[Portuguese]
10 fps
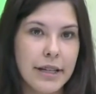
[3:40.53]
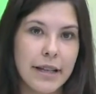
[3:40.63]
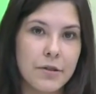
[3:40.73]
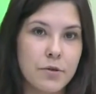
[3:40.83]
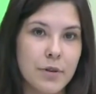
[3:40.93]

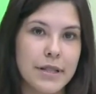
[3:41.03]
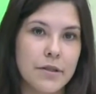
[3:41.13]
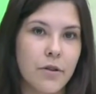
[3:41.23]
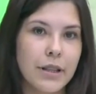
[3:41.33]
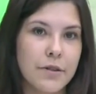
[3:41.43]
nas suas
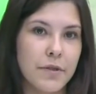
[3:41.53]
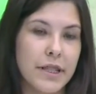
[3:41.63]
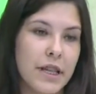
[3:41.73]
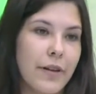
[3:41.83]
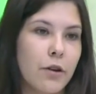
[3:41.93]
escolhas,
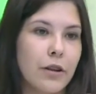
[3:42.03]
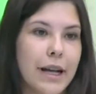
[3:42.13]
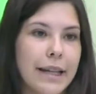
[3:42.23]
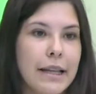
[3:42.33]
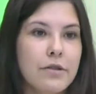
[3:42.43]
você já vai
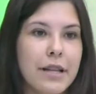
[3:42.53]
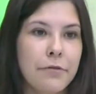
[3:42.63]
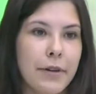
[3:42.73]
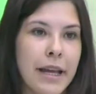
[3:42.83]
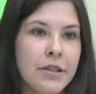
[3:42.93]
colocar Deus na
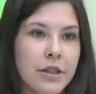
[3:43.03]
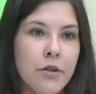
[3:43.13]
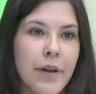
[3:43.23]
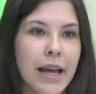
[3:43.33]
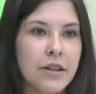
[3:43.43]
frente e
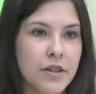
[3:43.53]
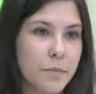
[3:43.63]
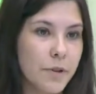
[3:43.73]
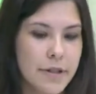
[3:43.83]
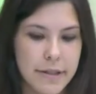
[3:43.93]
não vai
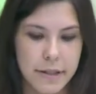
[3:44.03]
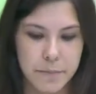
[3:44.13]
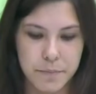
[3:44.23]
agir por si.